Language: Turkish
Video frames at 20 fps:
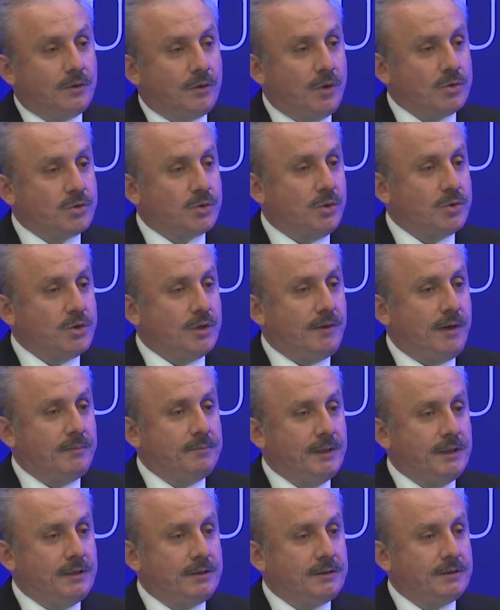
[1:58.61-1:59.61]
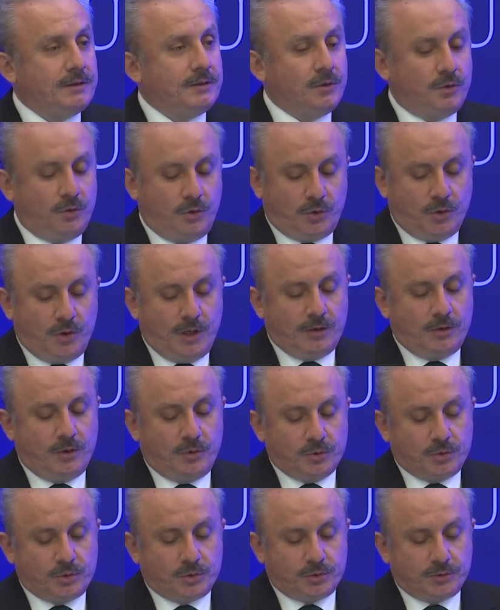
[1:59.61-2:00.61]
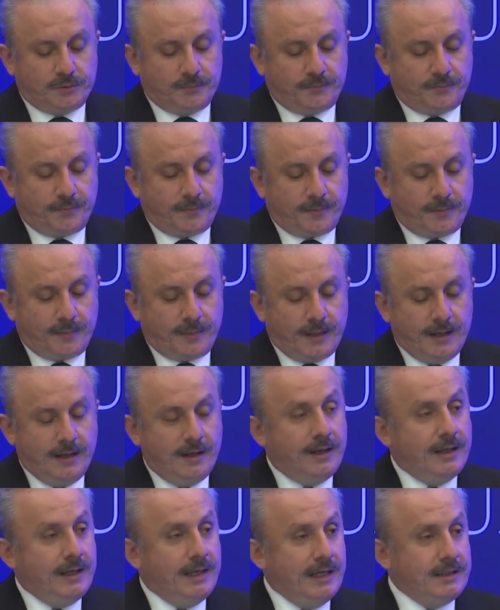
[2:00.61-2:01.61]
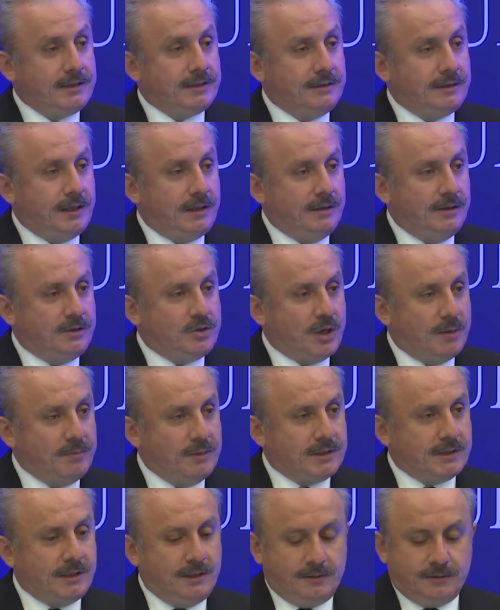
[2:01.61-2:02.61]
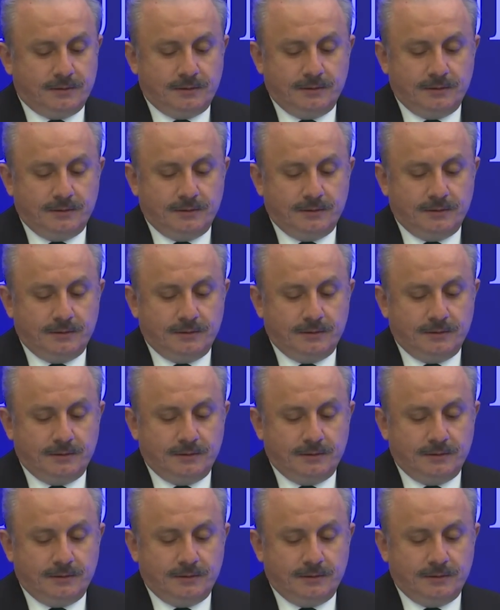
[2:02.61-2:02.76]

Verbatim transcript: koskocaman bir köye dönüştü. Eskiden ilçemizin,